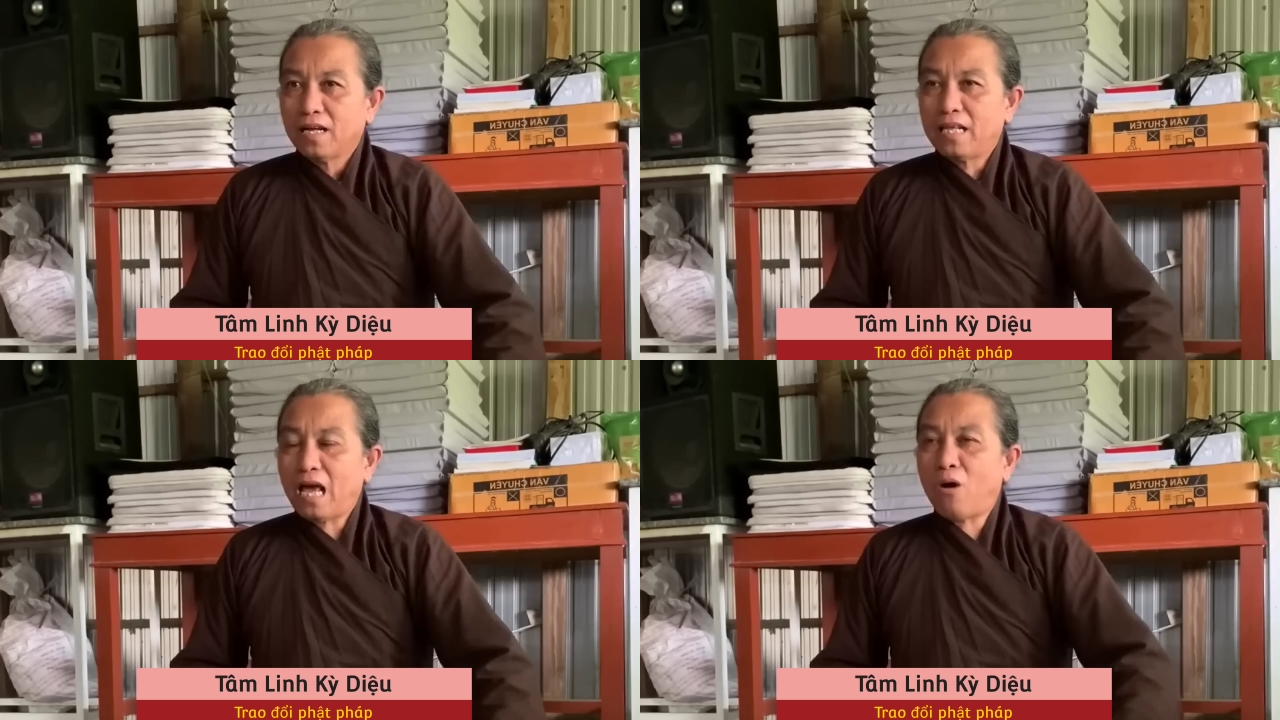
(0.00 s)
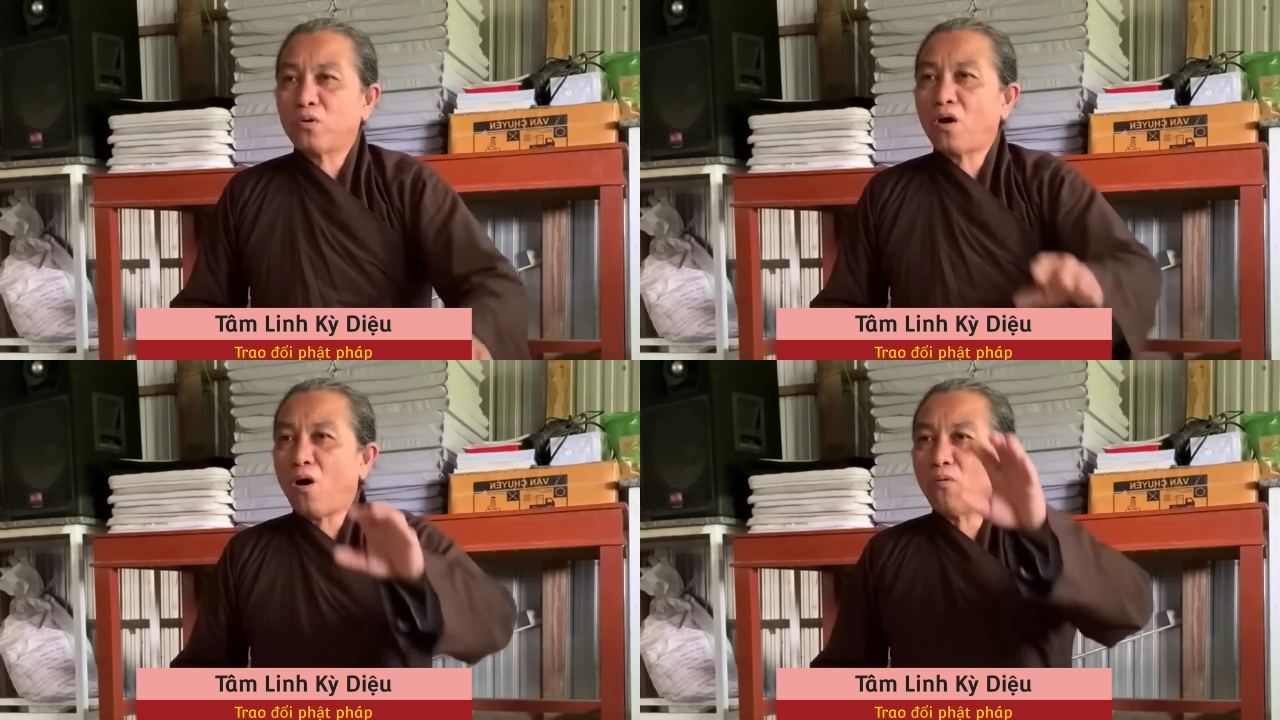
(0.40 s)
dầu
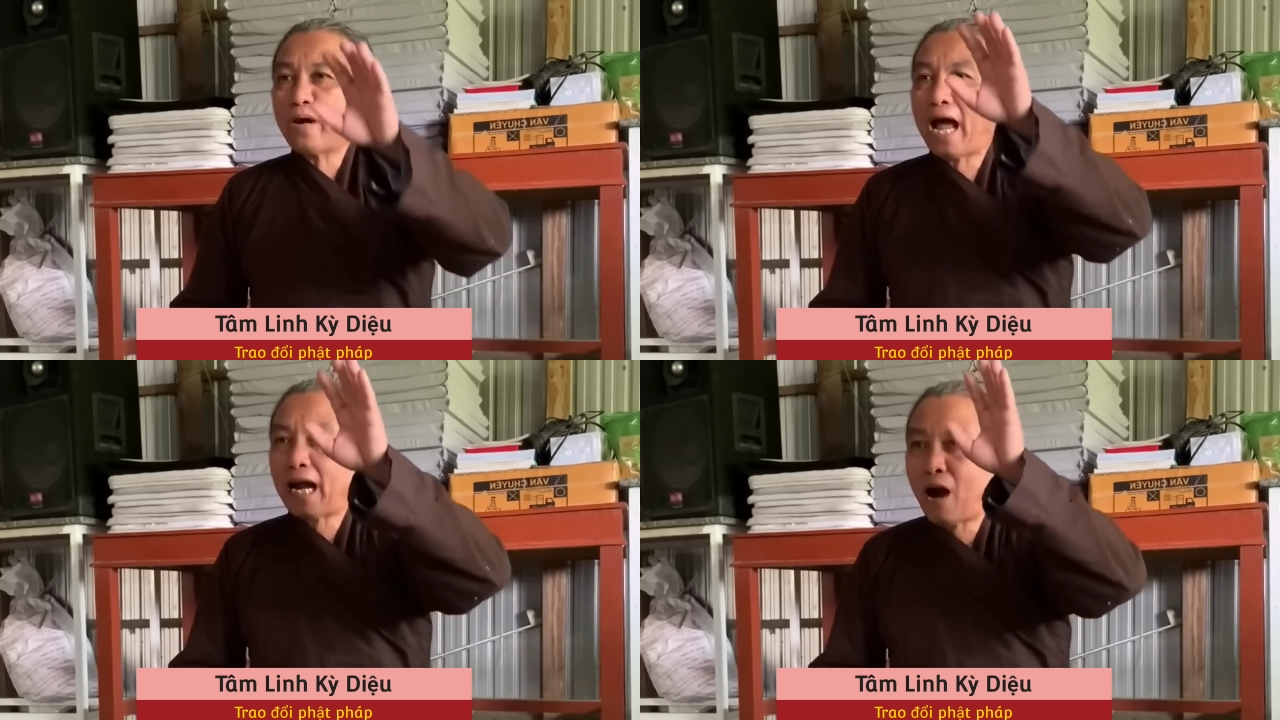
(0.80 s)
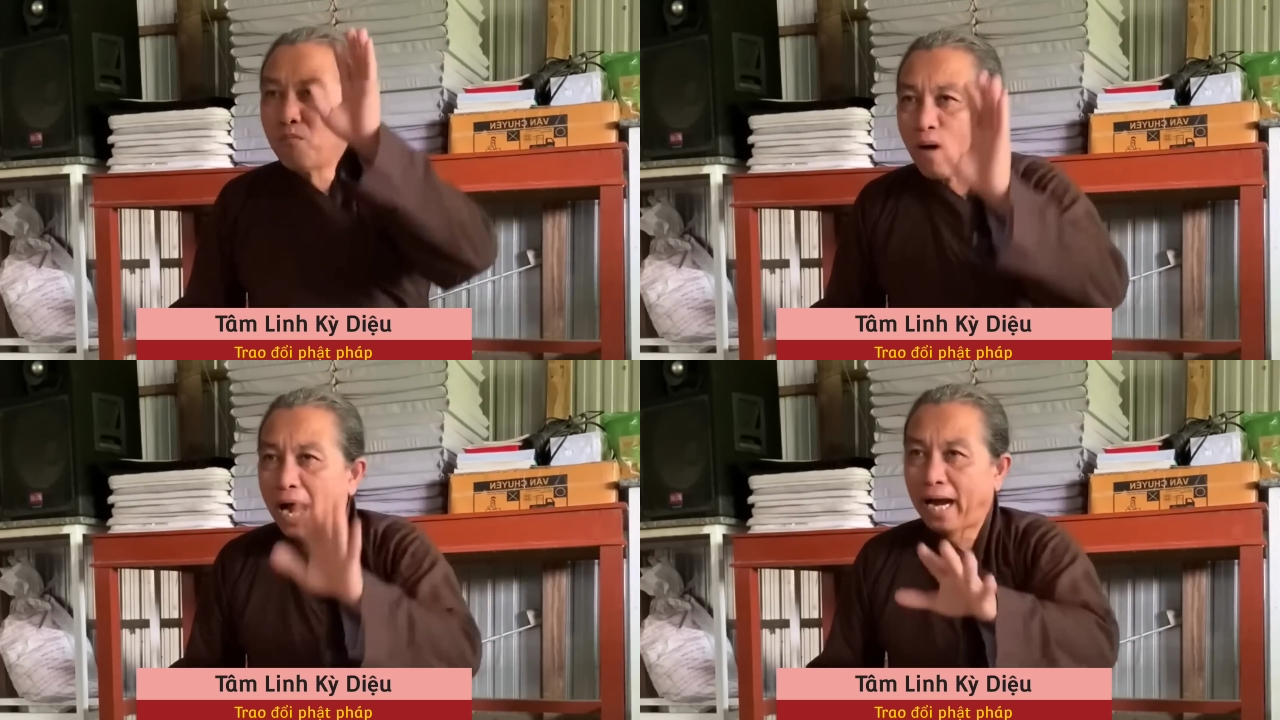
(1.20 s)
cho út đàn
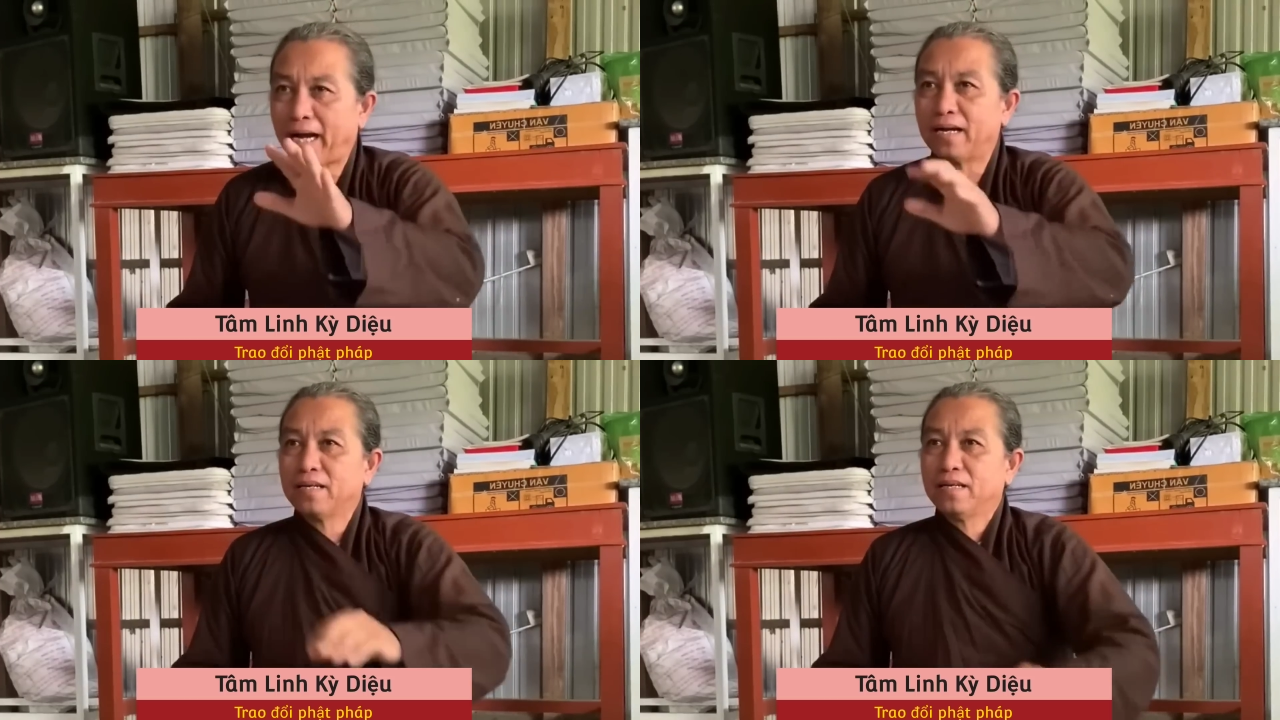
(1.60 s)
không bàn